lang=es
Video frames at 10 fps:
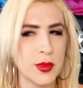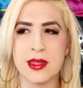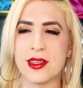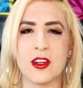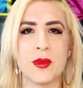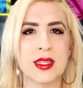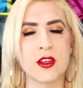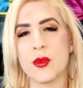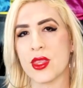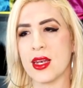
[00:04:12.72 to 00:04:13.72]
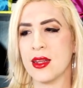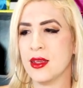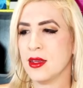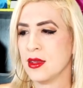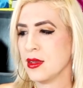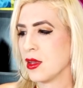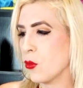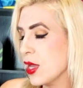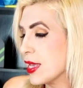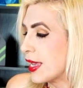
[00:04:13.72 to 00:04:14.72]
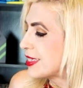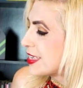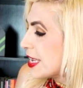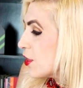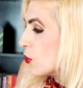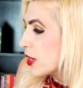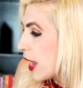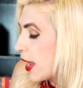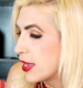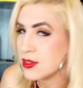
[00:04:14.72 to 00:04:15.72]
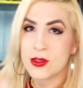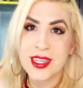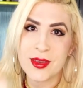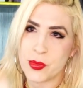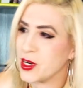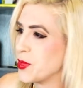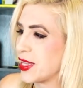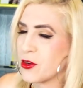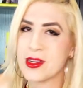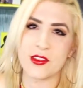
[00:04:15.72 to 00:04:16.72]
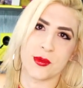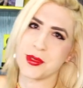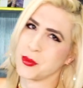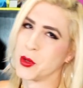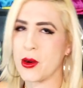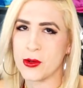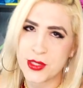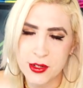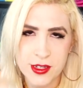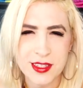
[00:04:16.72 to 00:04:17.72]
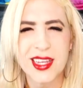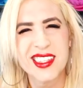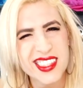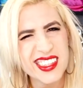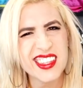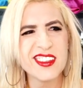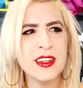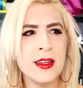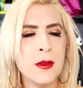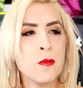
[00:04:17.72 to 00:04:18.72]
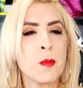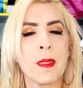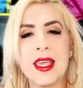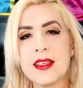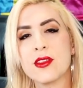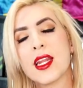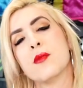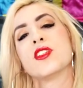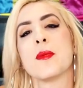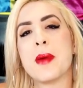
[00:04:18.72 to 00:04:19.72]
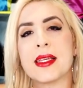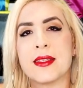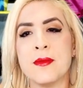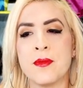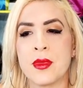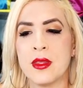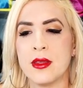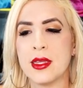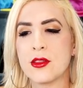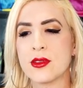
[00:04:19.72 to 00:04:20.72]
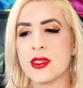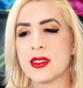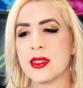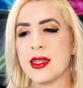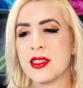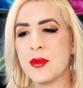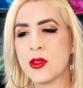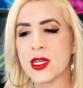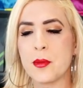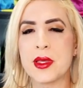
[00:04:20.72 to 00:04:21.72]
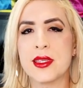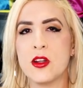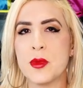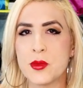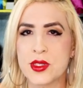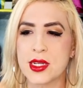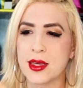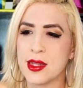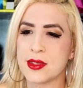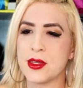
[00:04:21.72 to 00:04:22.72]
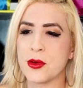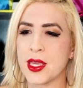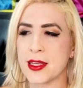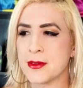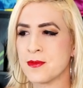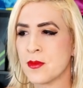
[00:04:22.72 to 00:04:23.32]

mí, sino más como del güey, qué chido que es, no sé, ponerme tacones. Vamos a probar los tacones. Hace sentido y eso trae mucha paz. Entonces les invito a que piensen lo mismo acerca de las cirugías.